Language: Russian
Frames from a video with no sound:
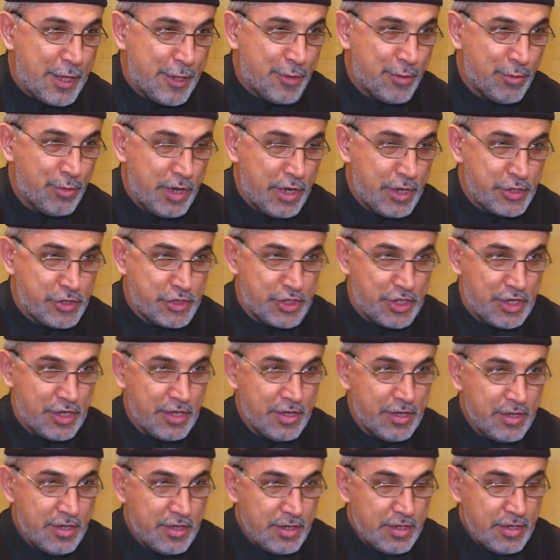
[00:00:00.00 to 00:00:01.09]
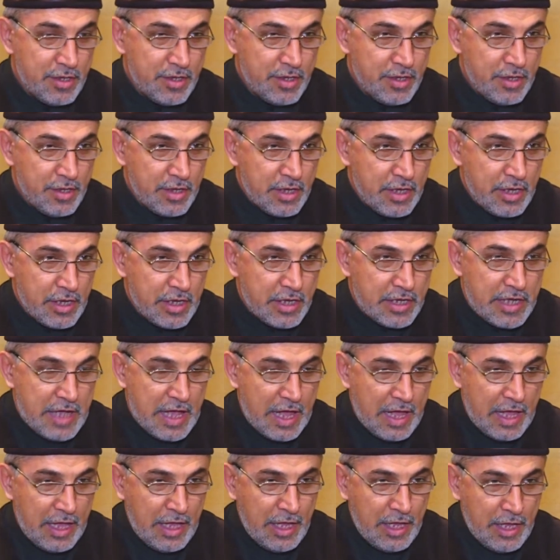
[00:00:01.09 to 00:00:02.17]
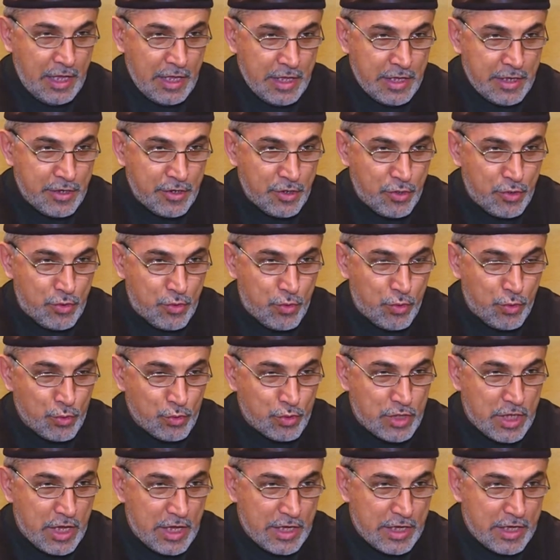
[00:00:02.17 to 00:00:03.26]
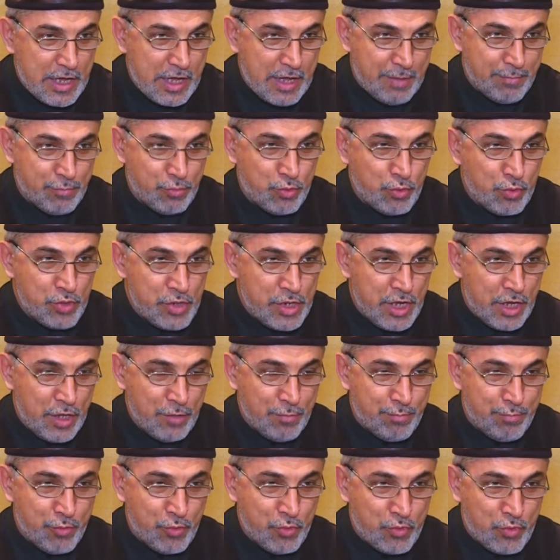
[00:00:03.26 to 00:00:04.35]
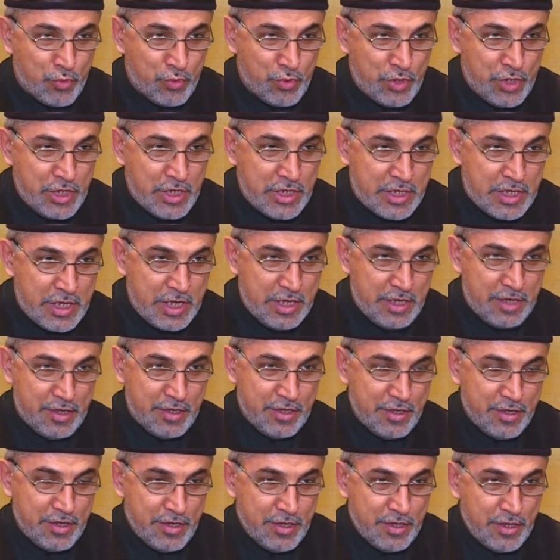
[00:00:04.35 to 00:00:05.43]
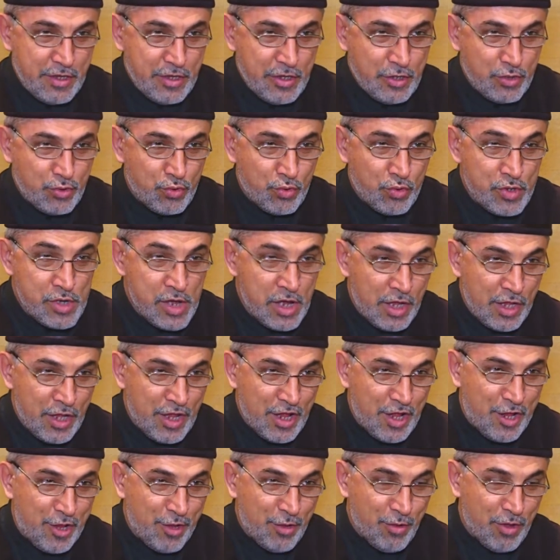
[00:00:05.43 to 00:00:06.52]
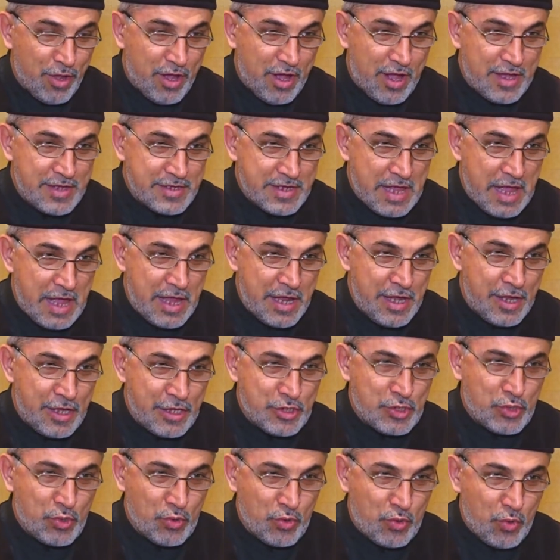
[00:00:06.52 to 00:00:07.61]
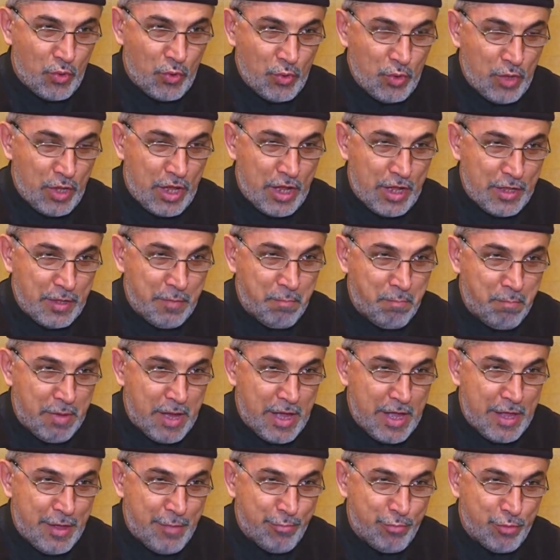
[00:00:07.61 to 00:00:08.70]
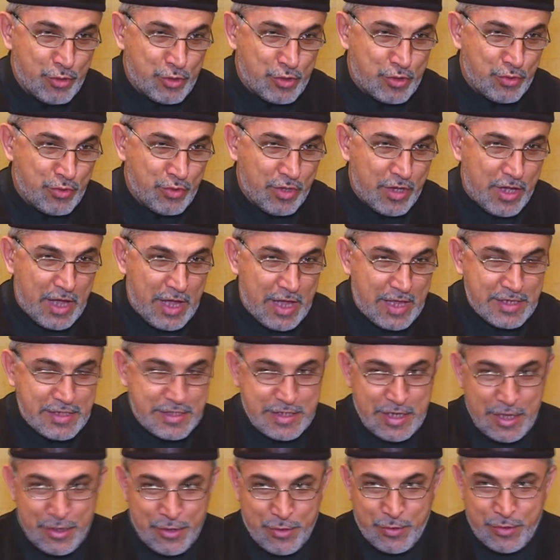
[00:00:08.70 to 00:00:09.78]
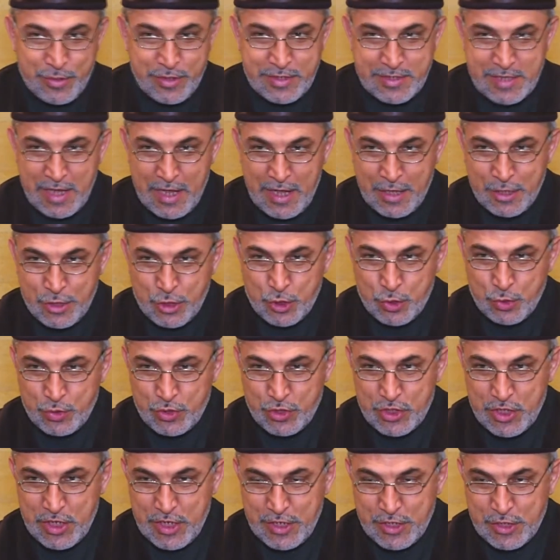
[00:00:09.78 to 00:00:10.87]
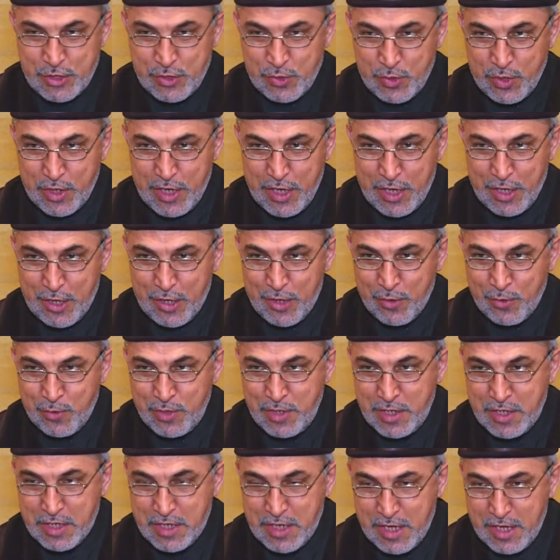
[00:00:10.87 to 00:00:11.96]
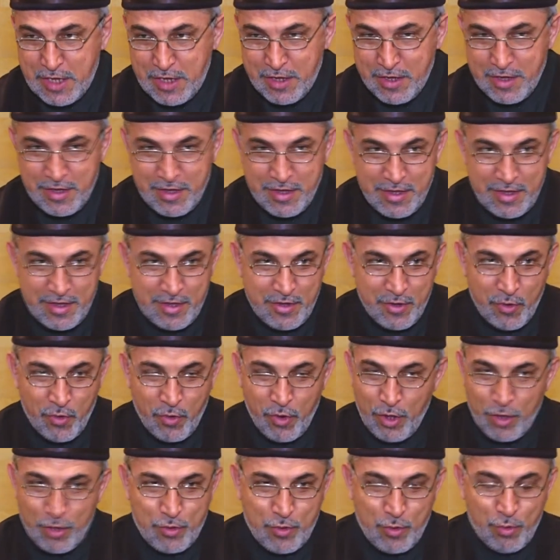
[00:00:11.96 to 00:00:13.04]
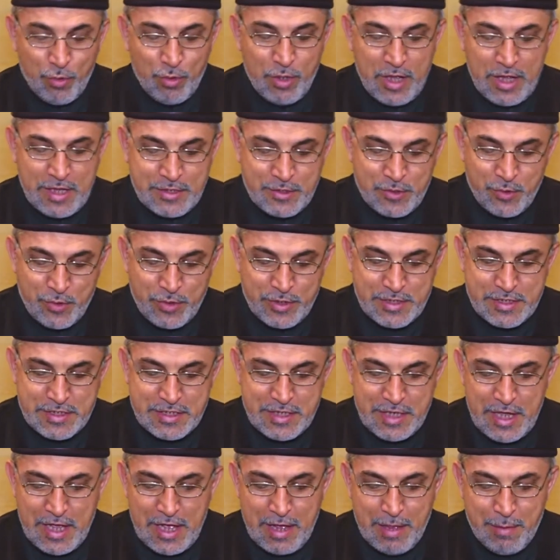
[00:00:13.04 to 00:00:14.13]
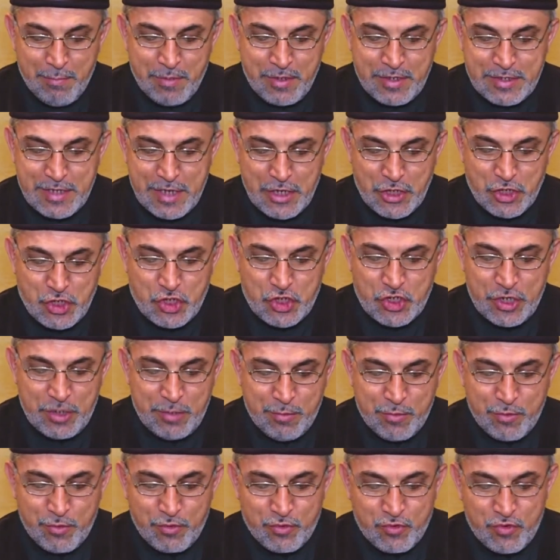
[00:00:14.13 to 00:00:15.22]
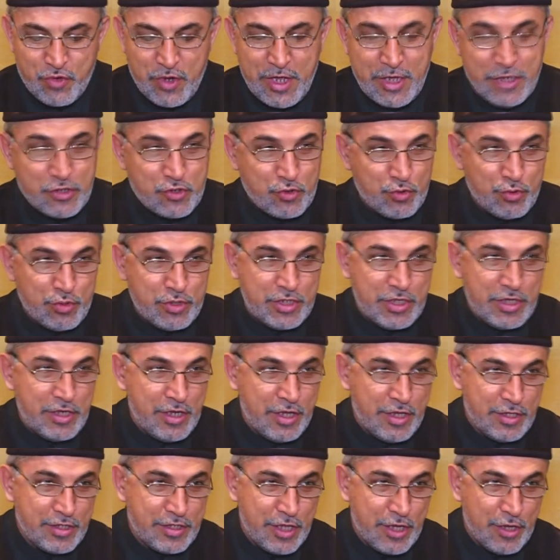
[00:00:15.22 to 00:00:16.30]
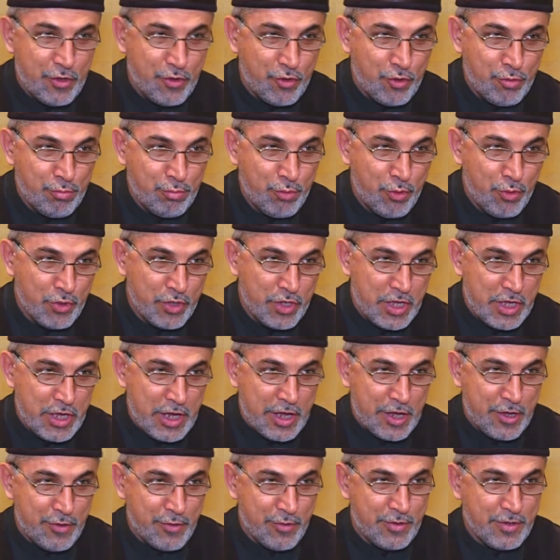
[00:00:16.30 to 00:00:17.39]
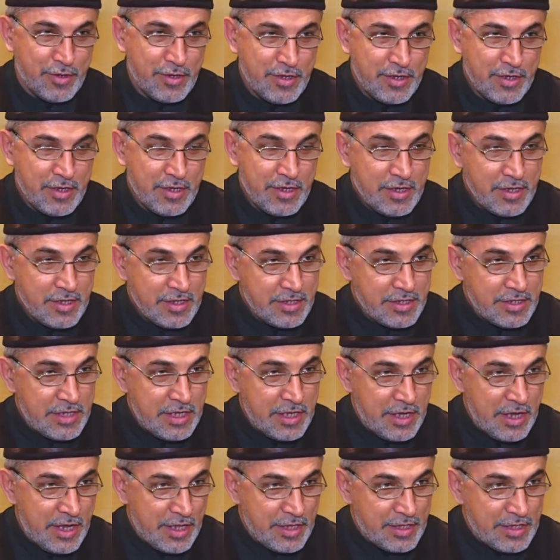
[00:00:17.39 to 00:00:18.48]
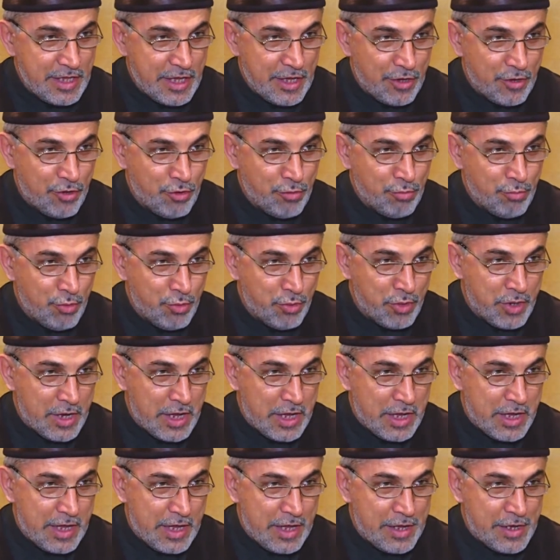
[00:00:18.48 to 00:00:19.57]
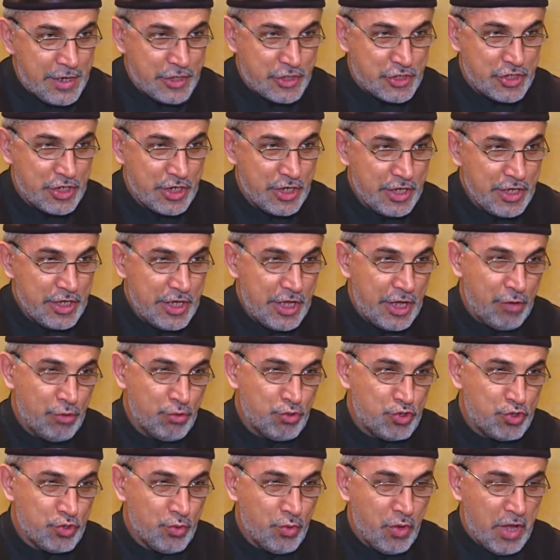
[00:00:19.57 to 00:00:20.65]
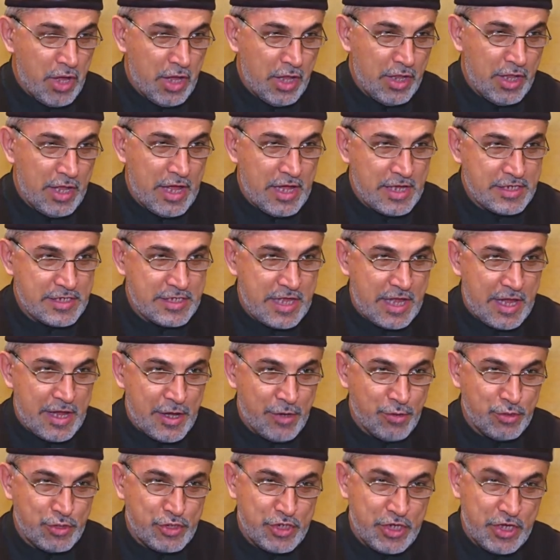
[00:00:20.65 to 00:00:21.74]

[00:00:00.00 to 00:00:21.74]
Это правило, которое установил Всевышний, так как он обязательно наказывает тех, которые предали или отвернулись от его веры. Я помню лекцию, которую читал покойный Рамазан Аль-Буты, да смилуется над ним Аллах, в Ливане примерно 15 лет назад. Тема той лекции была такая – «Причина отставания мусульманских стран от стран Европы».